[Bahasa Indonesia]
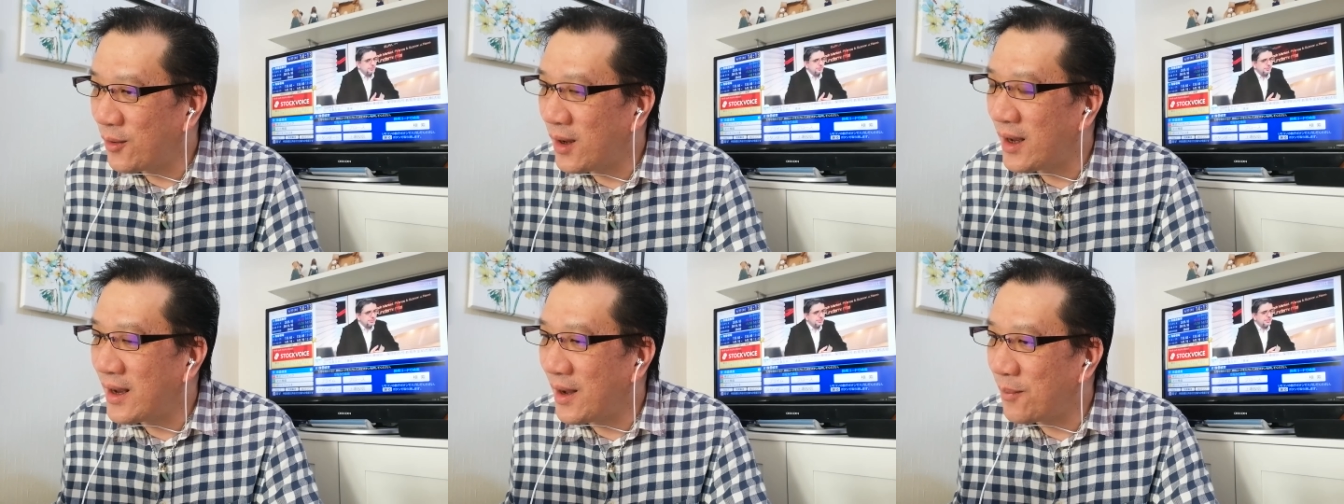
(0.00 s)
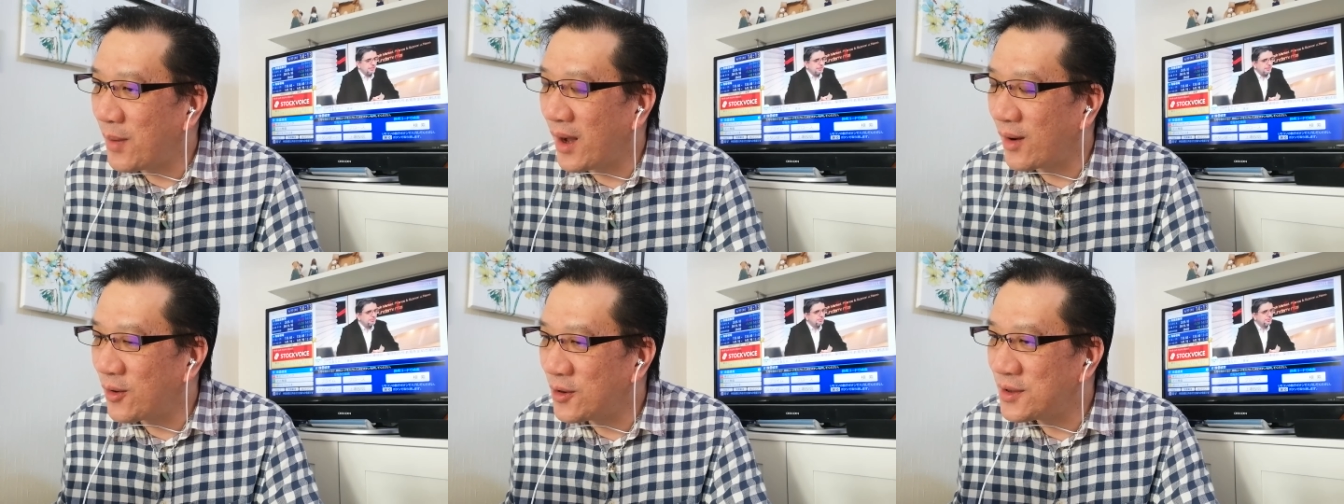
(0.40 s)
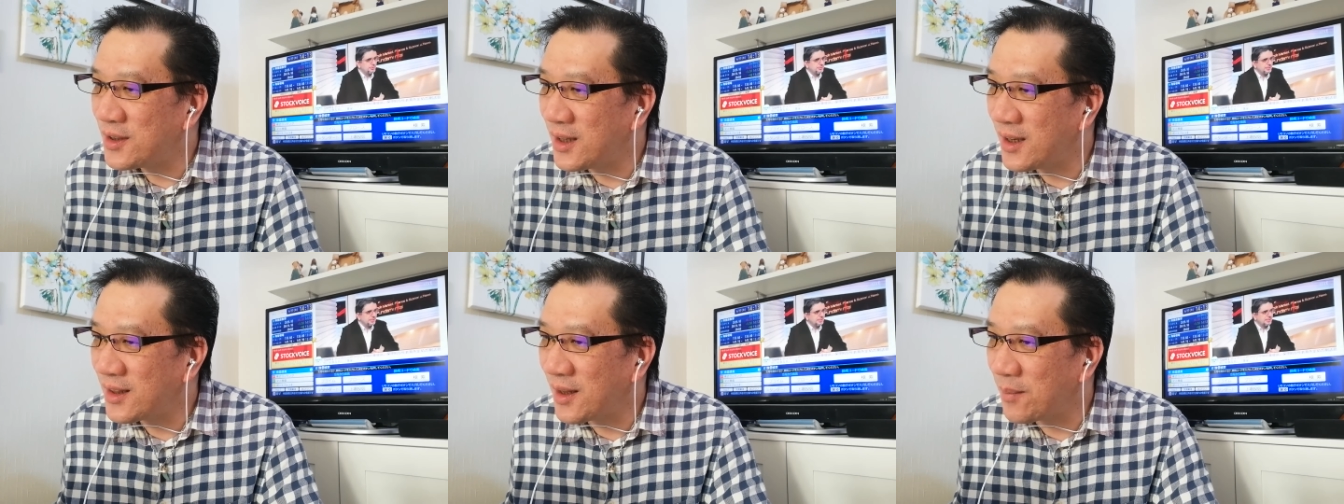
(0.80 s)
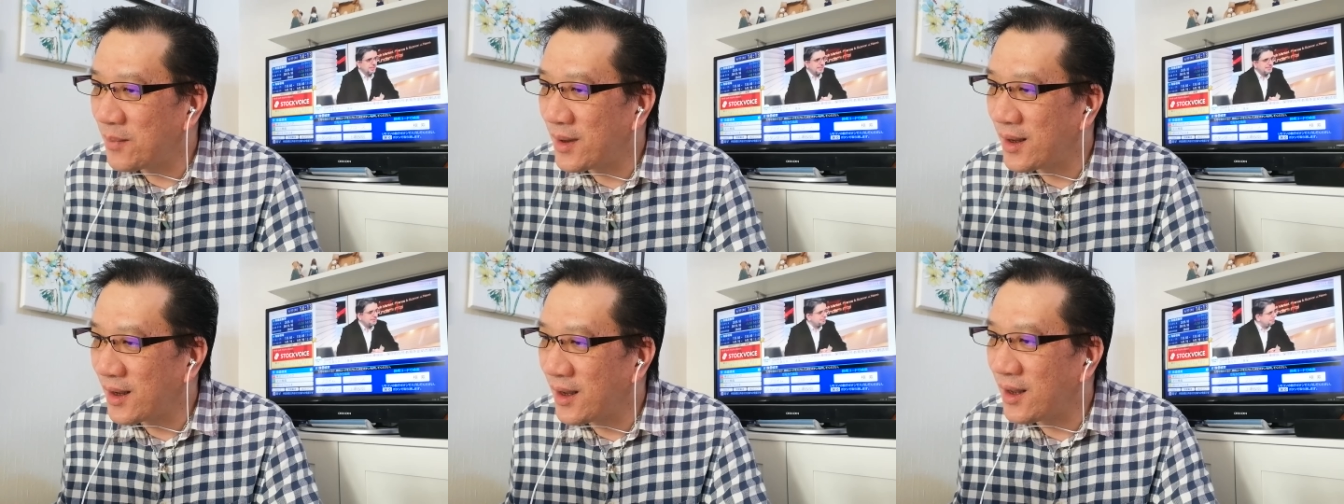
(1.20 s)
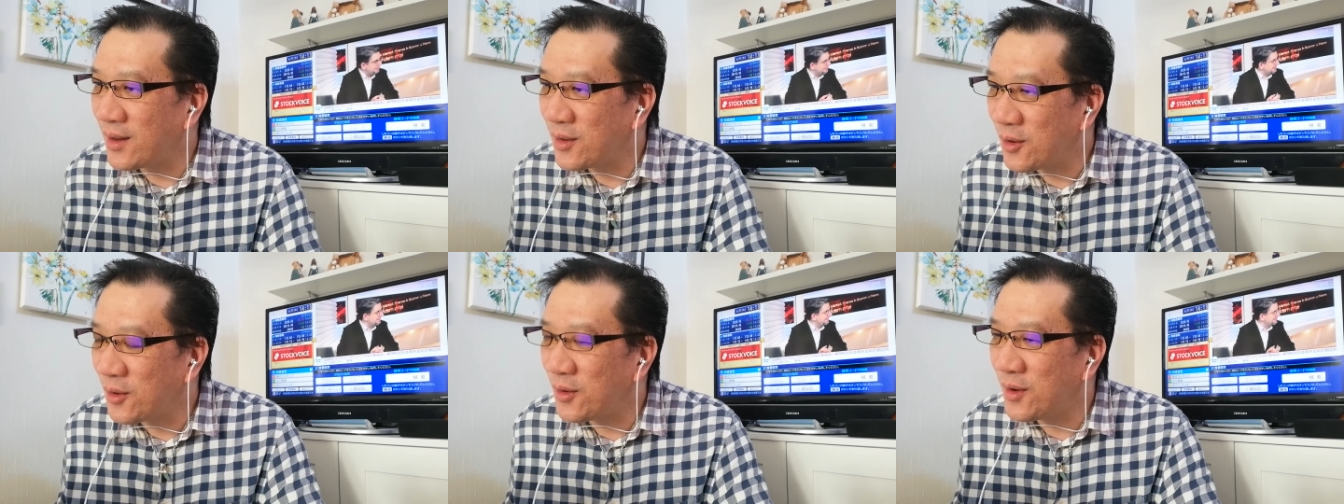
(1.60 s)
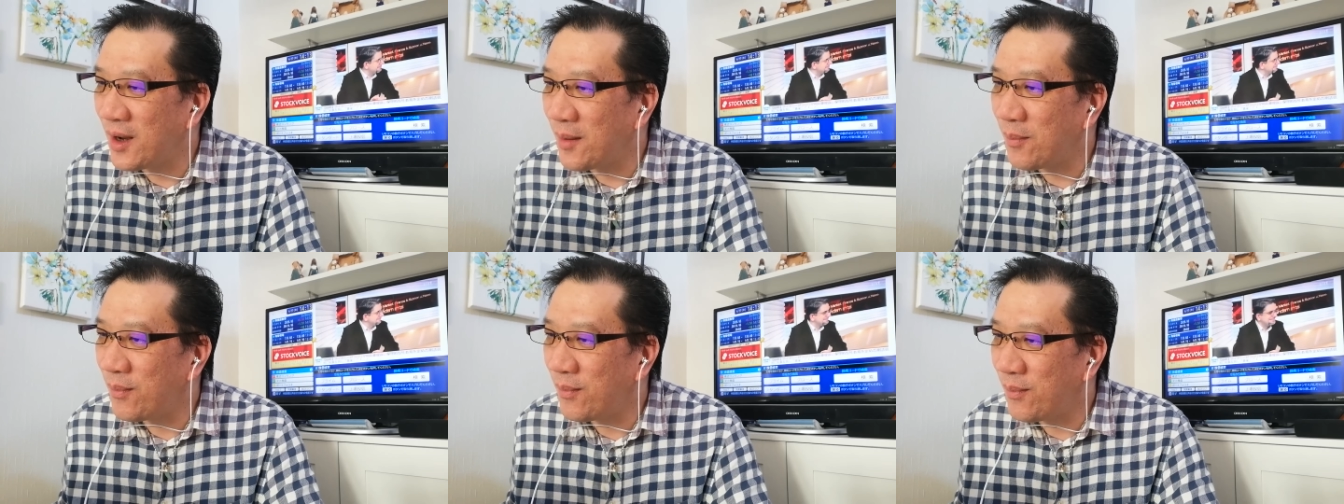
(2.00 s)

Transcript: ya bagus sih tapi itu udah